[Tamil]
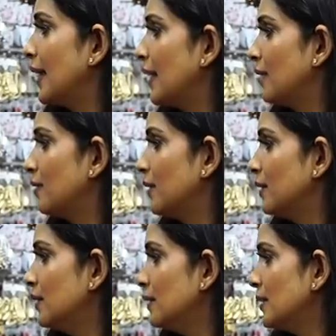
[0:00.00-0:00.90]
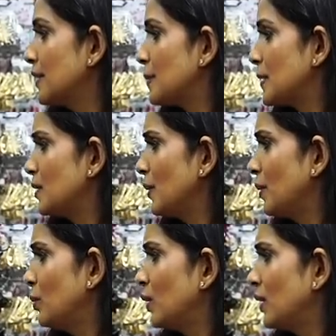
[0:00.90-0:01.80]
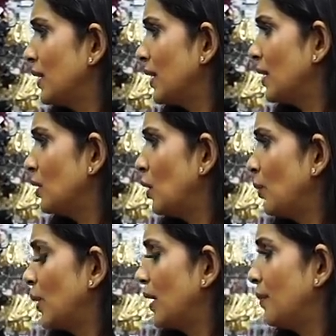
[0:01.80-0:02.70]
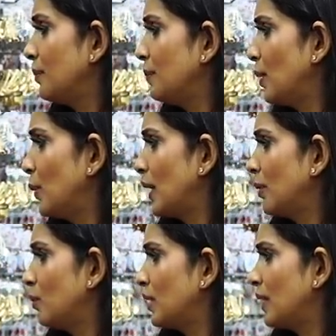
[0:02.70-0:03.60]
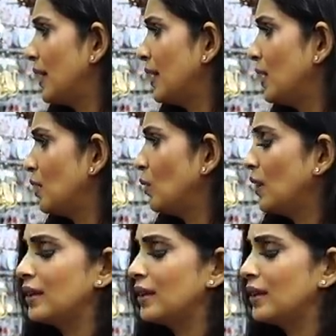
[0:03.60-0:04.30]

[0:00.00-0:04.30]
எனக்கு வந்து எஸ்பெஷலி வென் ஐம் ஒர்க்கிங் வென் ஐம் வித் ரயன் அண்ட் ஆல்